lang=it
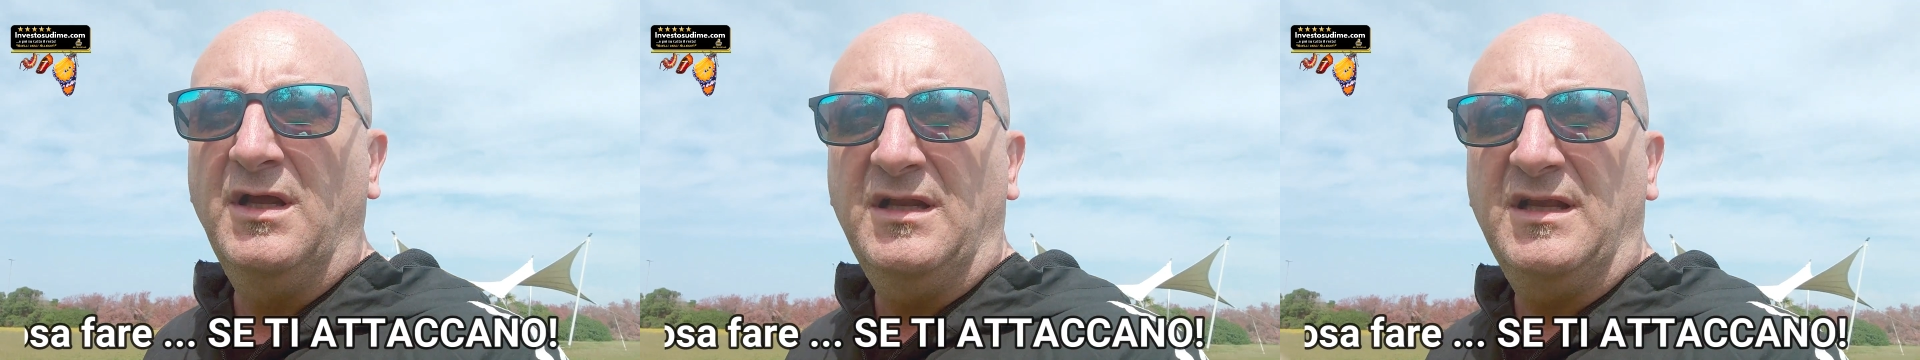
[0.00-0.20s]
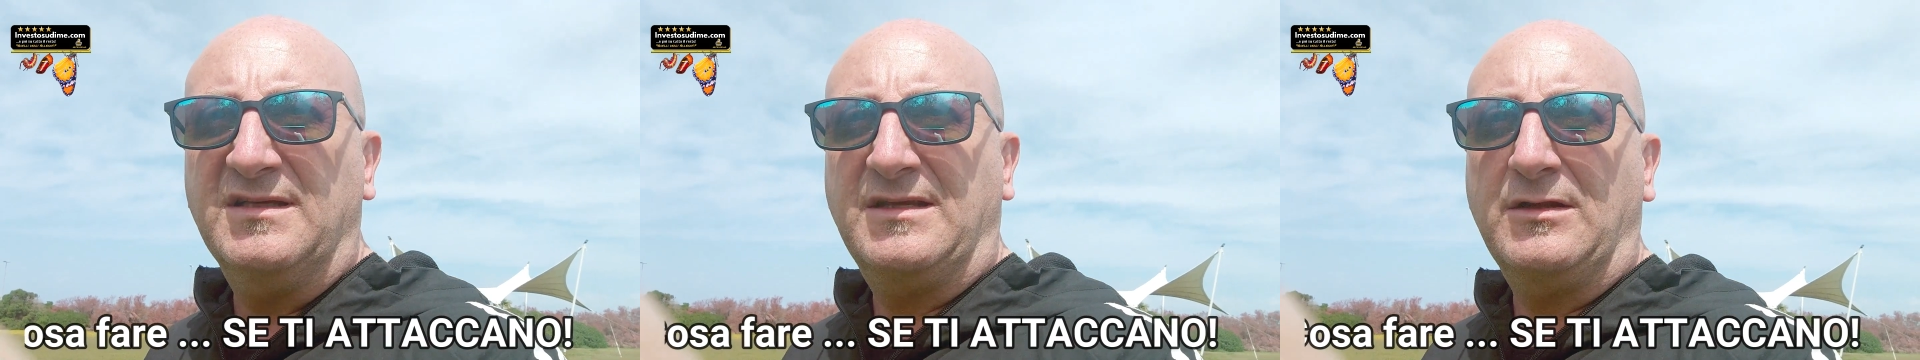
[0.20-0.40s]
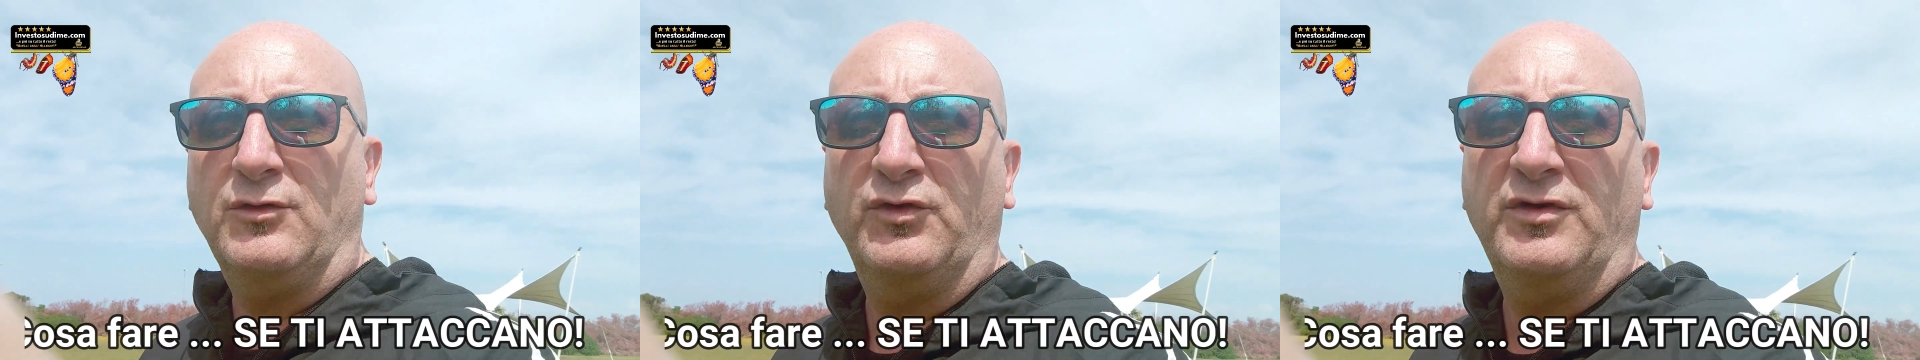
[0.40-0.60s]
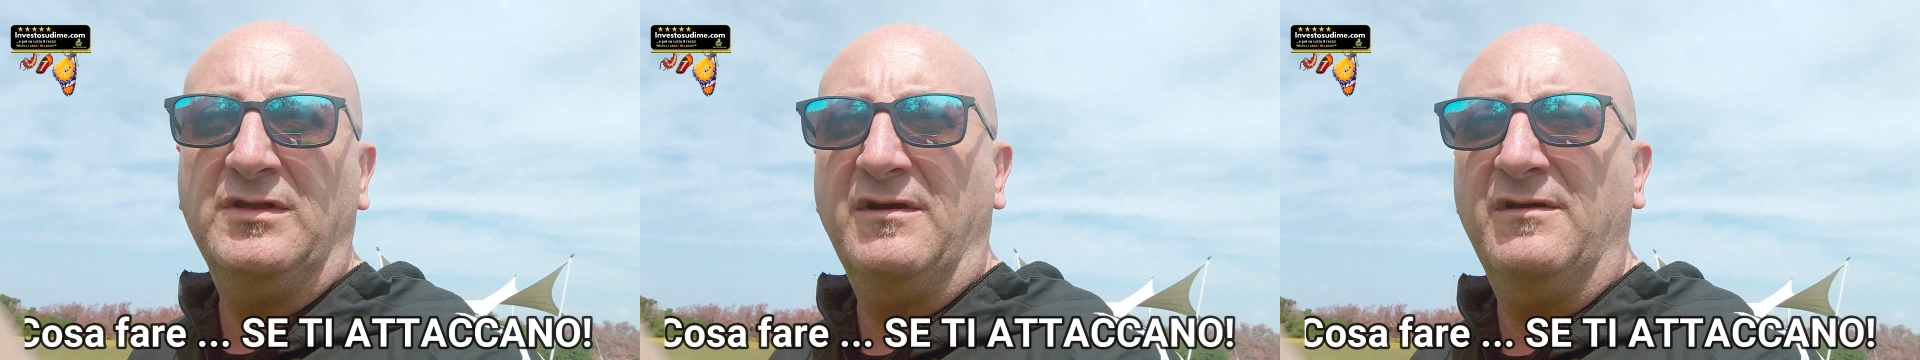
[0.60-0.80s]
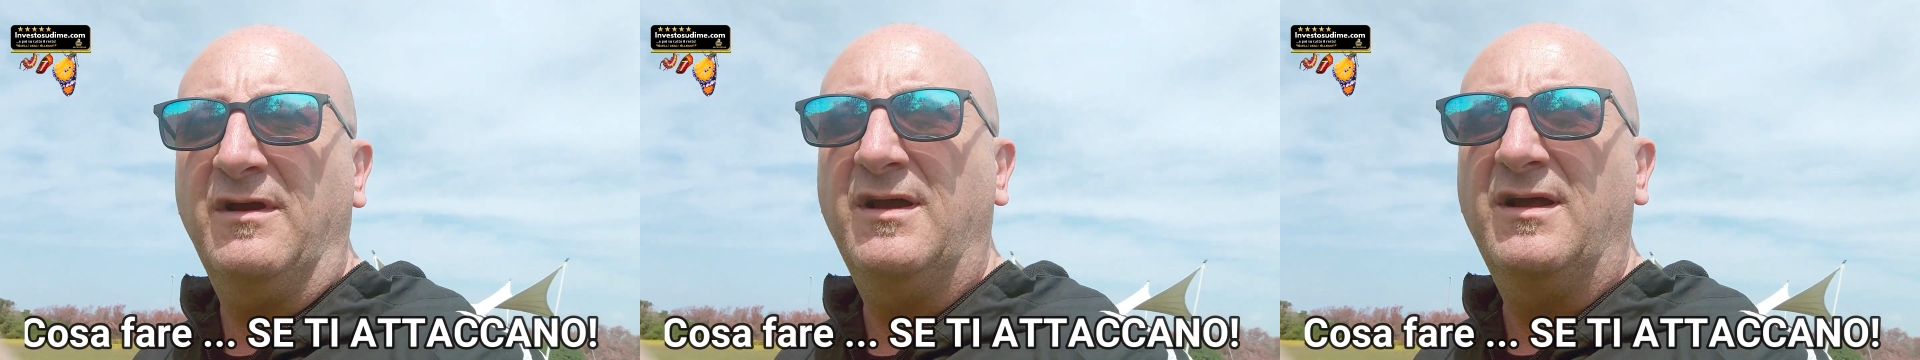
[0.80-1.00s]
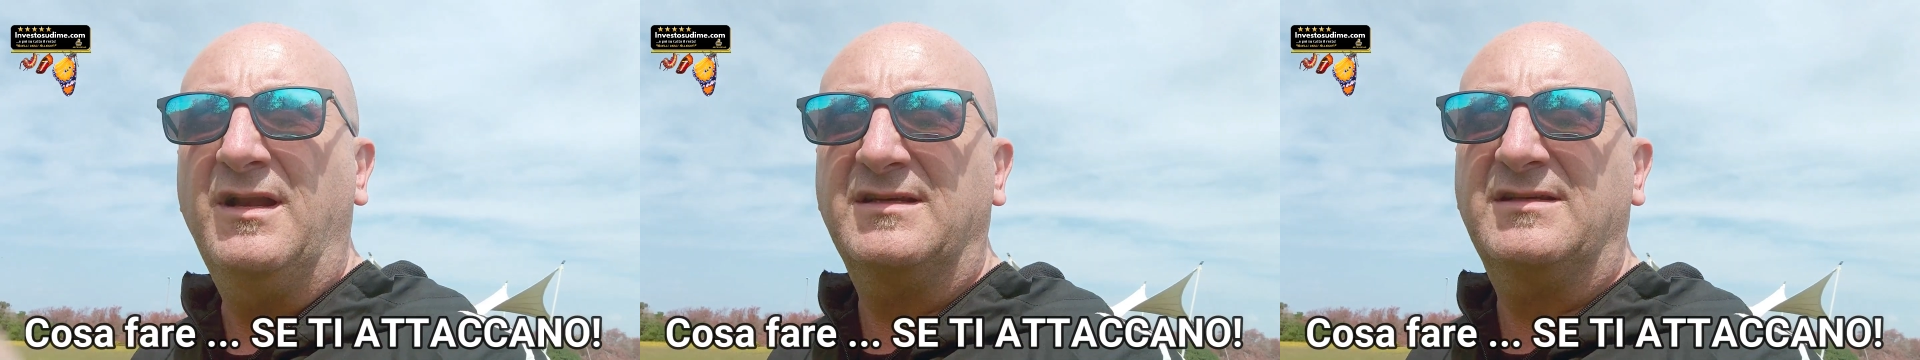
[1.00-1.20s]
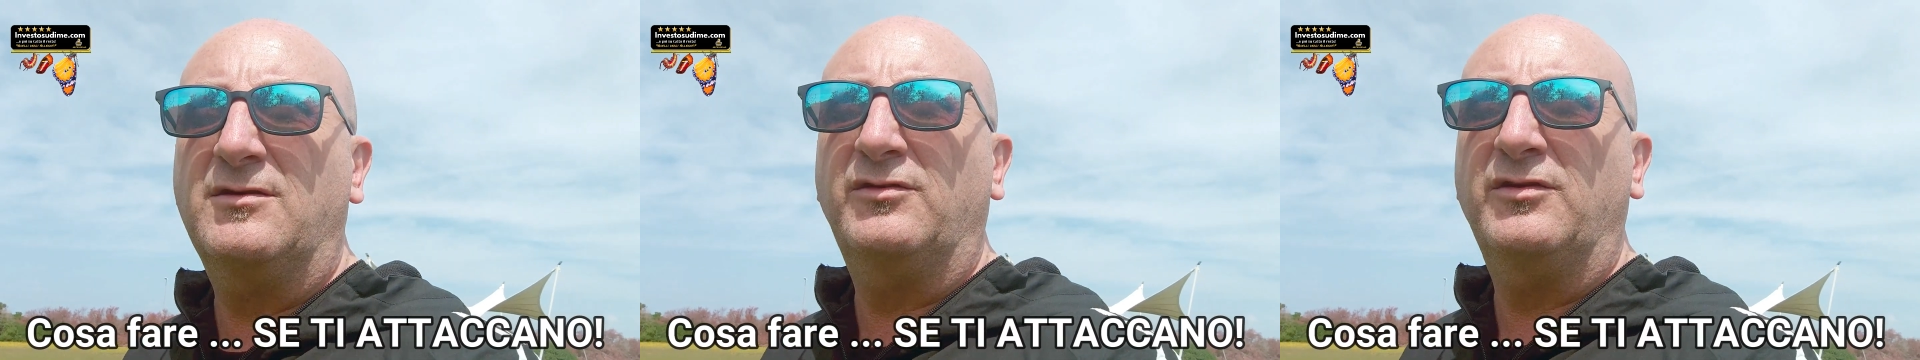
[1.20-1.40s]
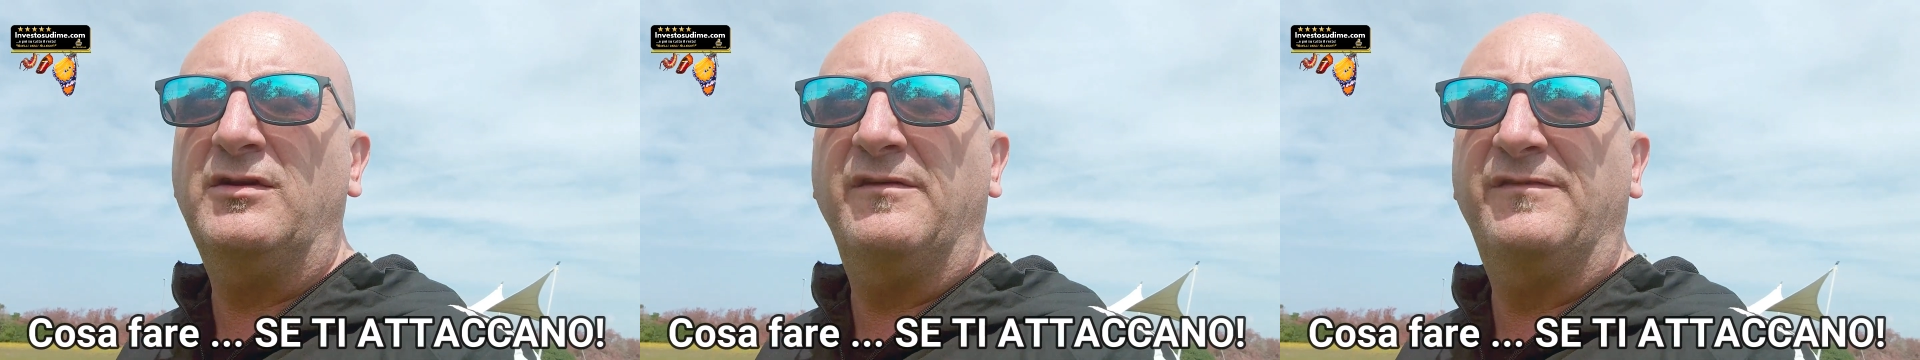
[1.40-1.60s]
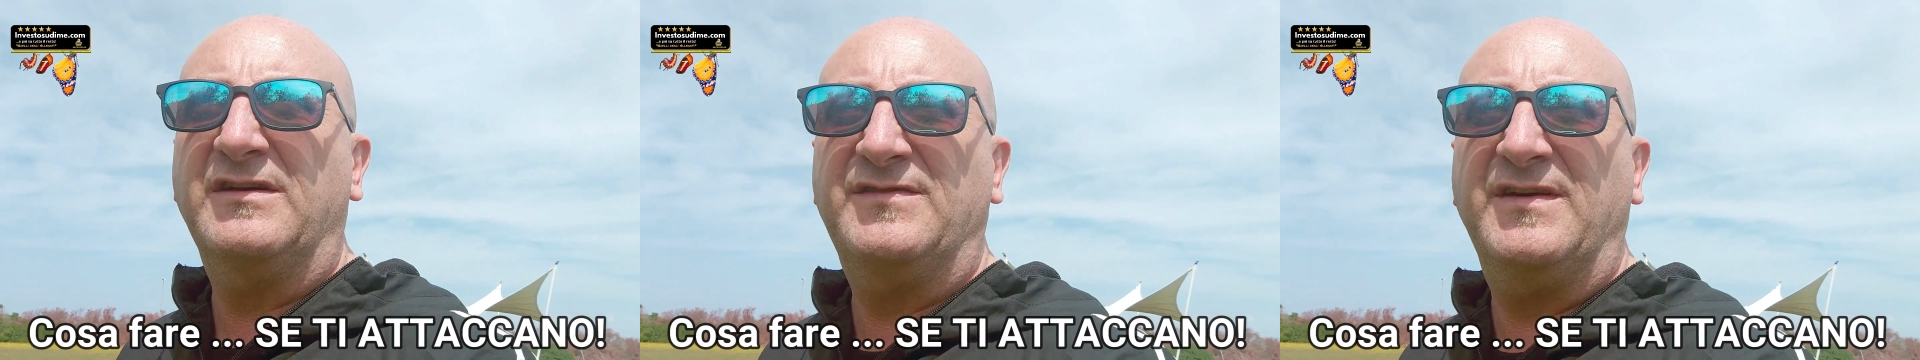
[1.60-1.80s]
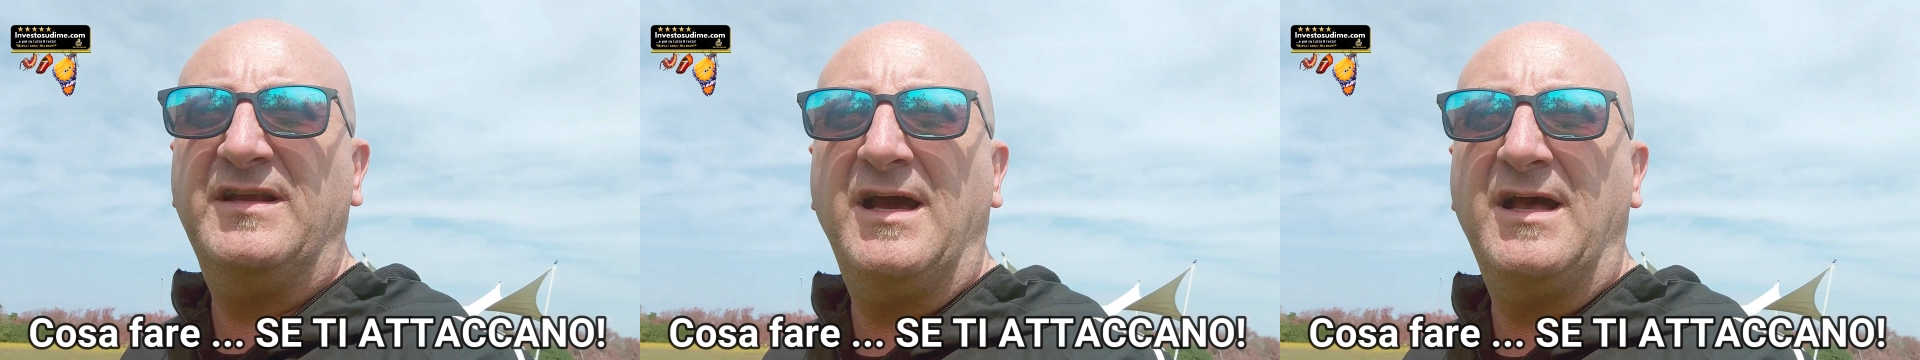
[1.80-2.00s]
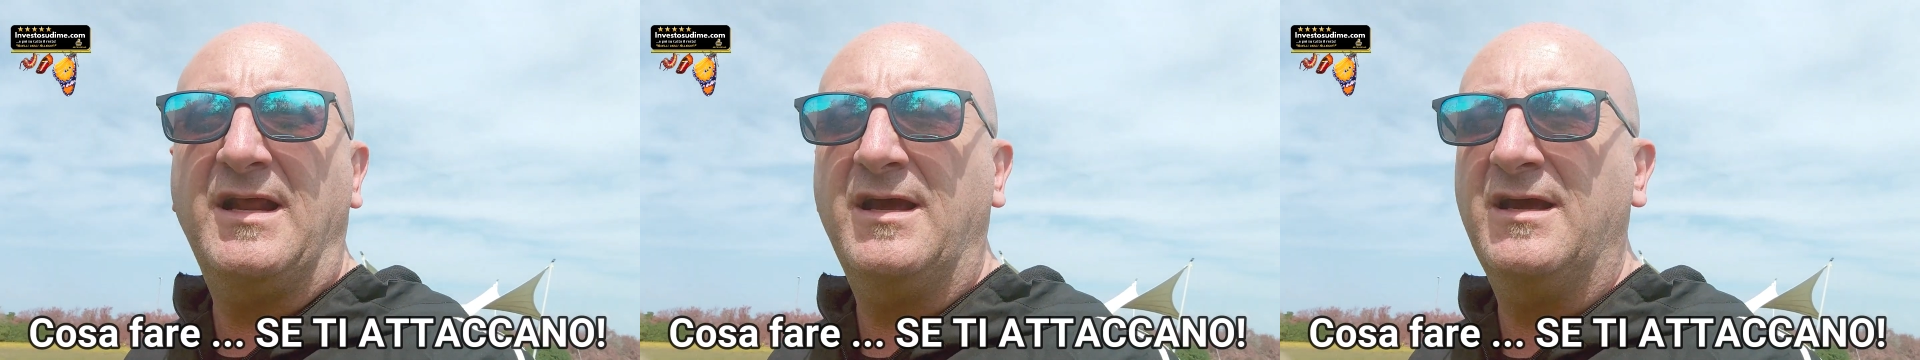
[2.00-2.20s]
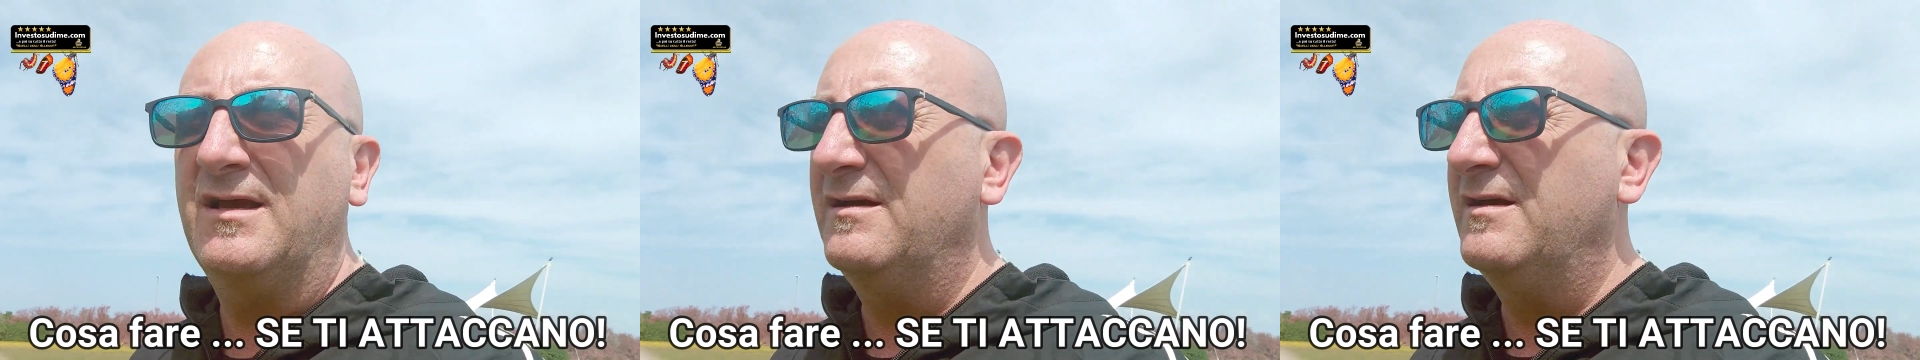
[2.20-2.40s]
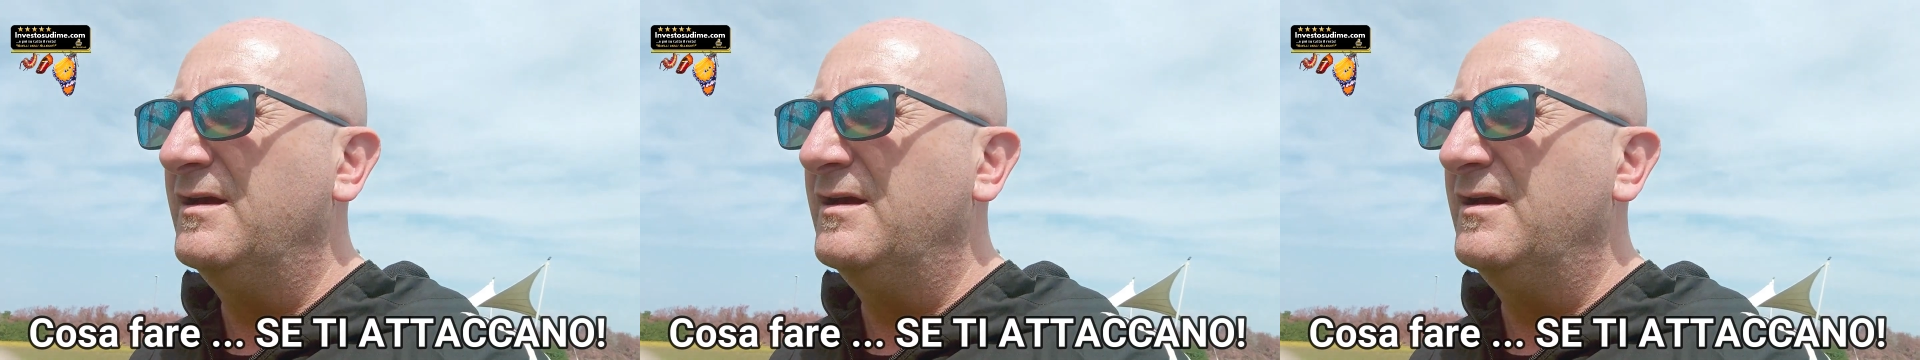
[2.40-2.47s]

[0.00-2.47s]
la serotonina, la serotonina fa svegliare